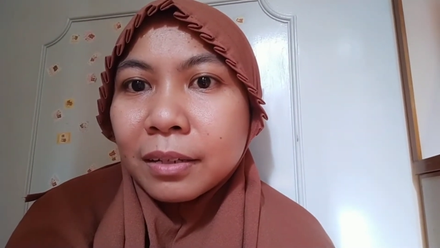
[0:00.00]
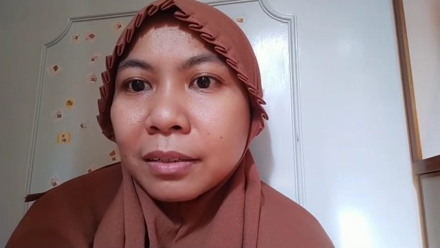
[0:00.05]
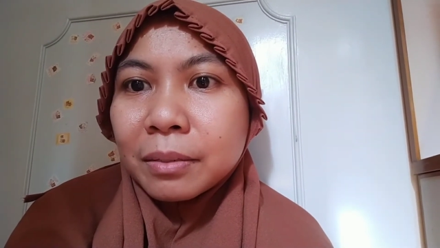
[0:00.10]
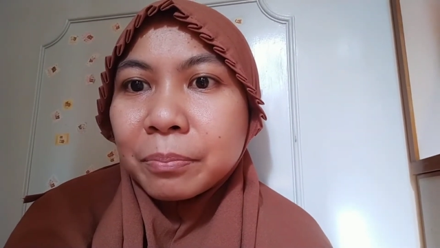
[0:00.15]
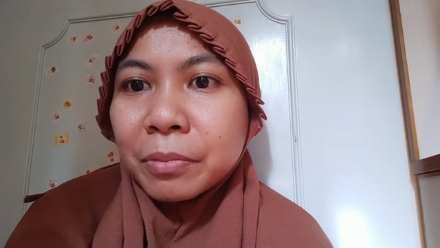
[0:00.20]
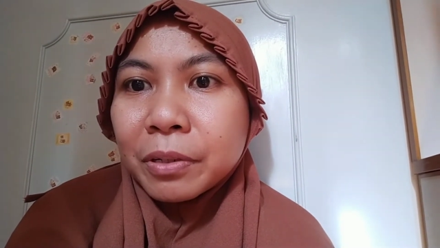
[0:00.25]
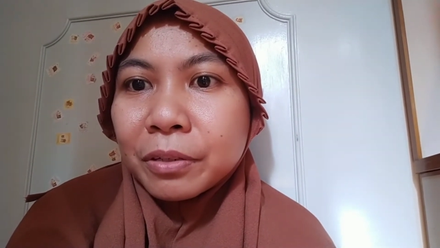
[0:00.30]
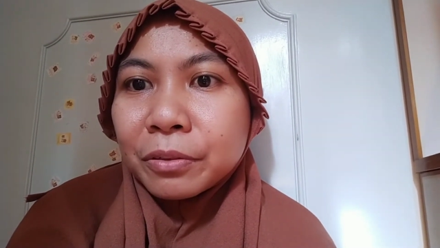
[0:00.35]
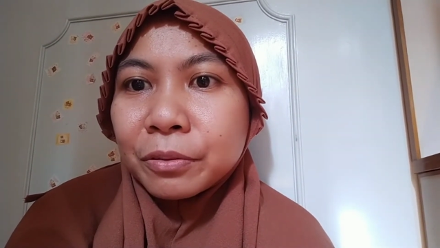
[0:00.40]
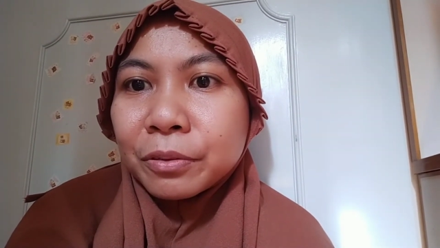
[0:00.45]

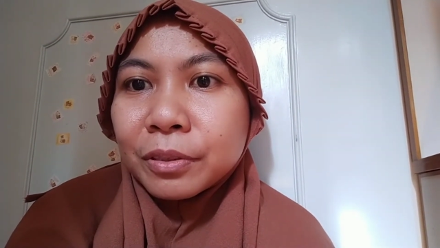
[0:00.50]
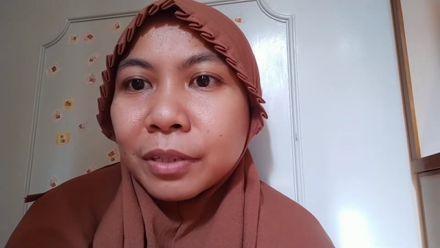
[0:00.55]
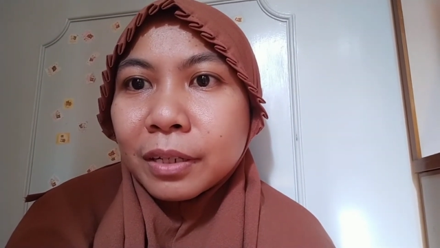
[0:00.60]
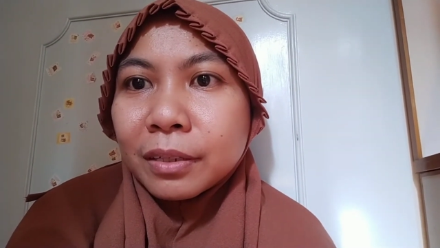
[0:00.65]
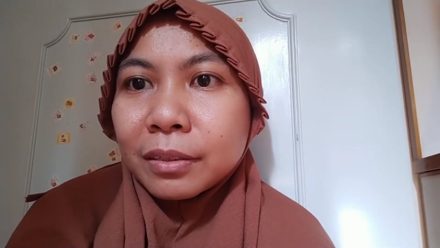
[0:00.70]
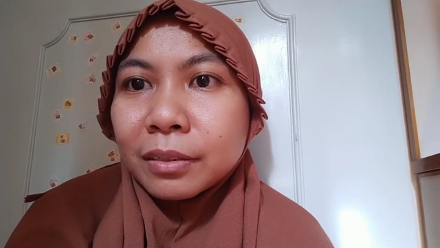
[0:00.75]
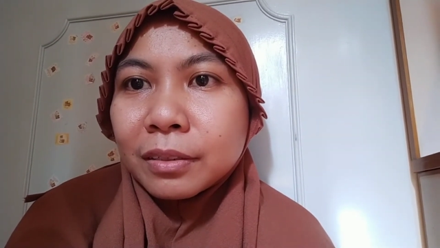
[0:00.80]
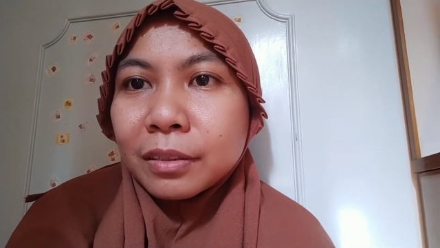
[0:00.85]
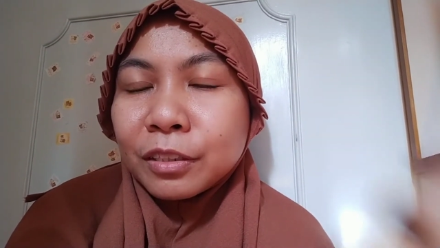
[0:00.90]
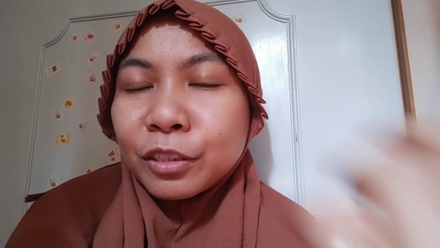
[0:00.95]
barusan
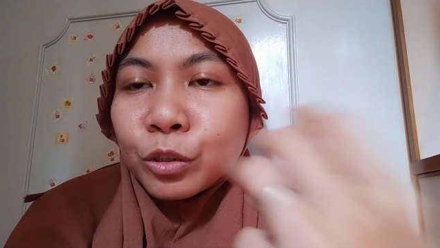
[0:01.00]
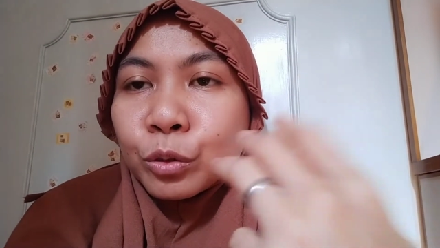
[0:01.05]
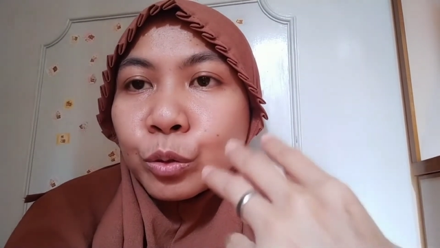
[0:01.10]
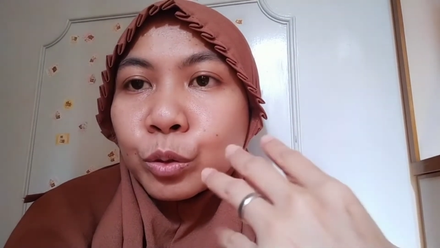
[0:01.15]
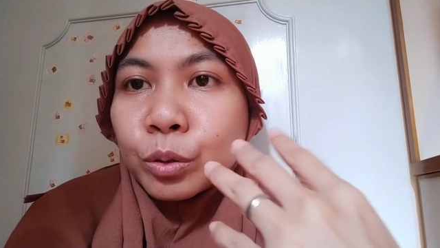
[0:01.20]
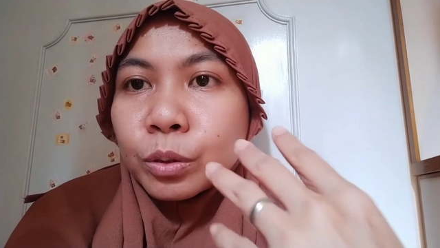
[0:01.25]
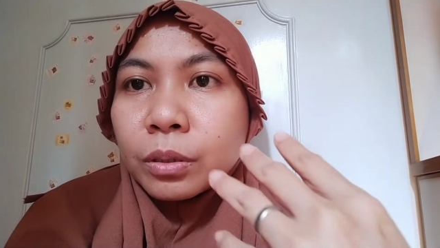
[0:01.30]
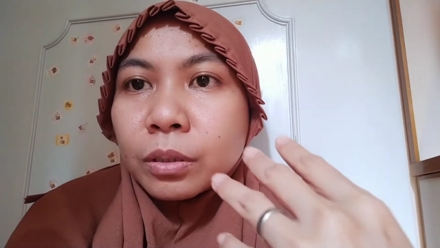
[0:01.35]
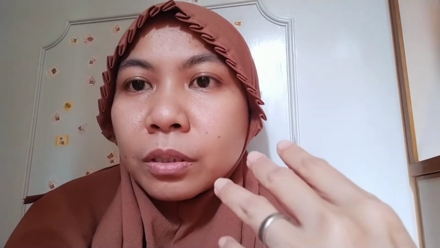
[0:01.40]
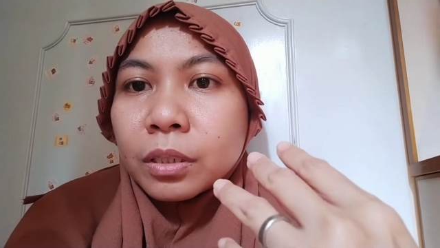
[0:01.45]
ikut
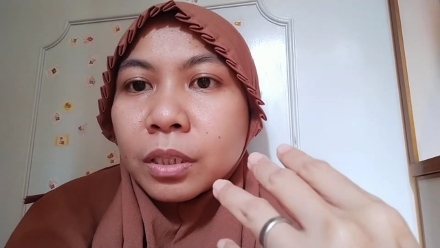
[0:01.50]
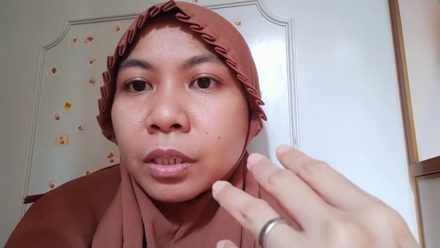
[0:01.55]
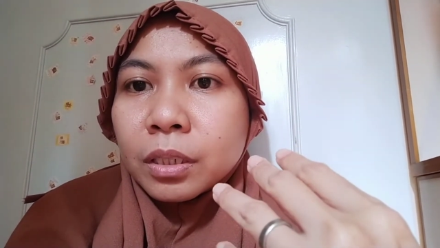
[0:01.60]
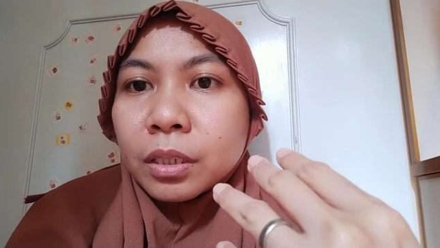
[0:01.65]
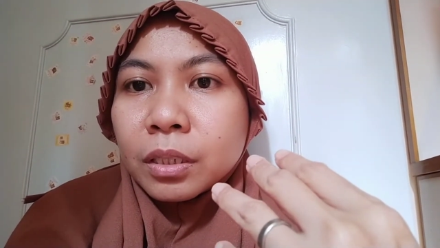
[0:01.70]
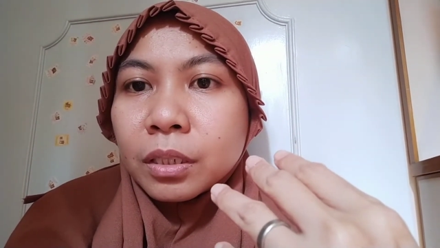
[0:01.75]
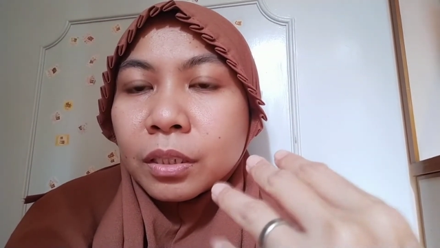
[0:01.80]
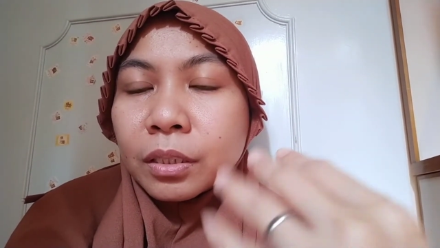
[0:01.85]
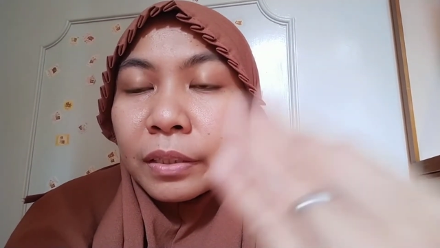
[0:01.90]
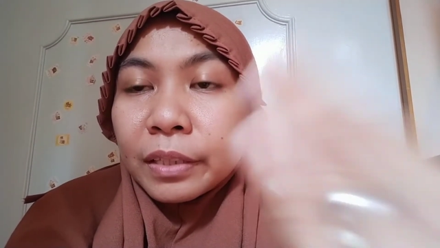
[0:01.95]
e,
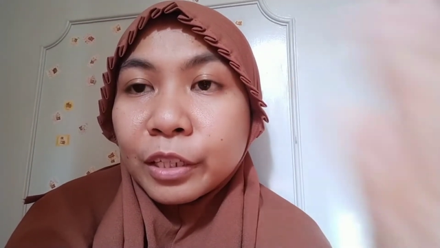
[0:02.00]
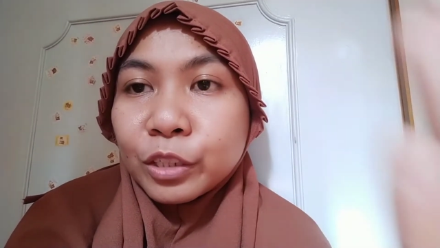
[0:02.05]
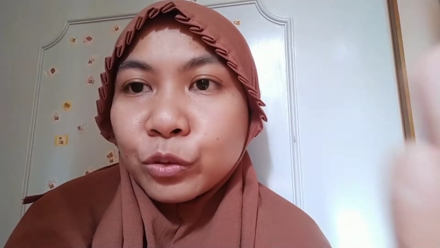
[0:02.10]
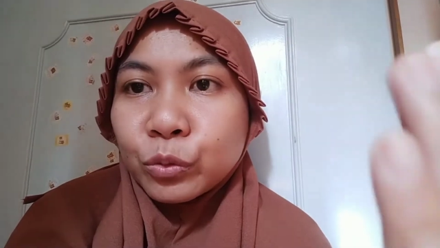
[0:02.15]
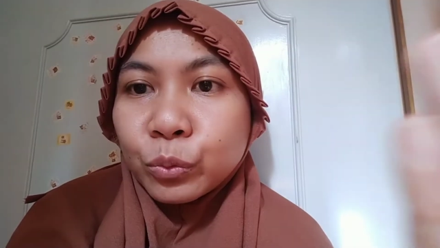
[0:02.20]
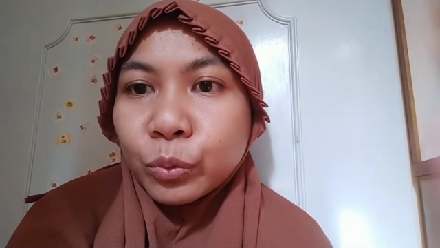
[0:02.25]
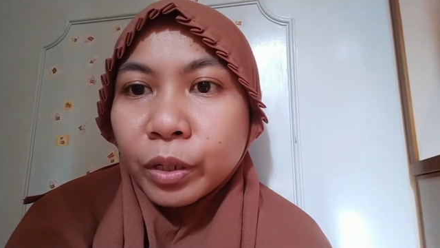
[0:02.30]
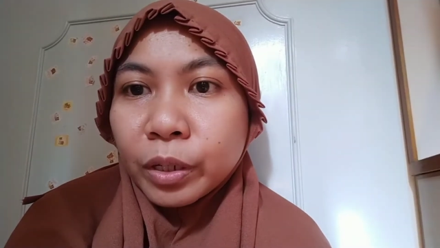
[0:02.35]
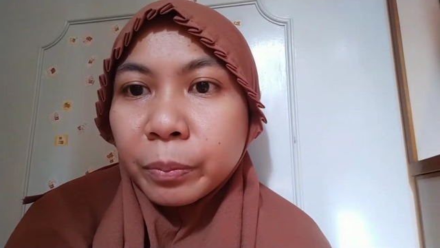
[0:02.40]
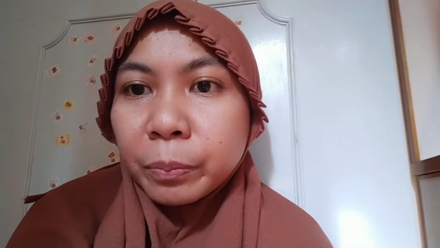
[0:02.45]
tes
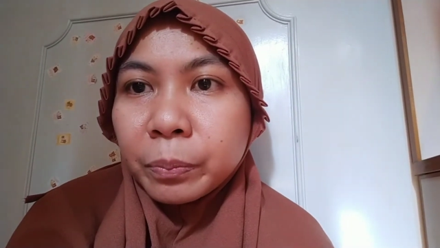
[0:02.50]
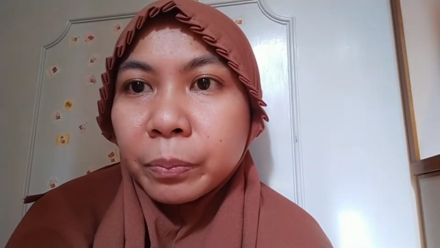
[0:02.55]
swab.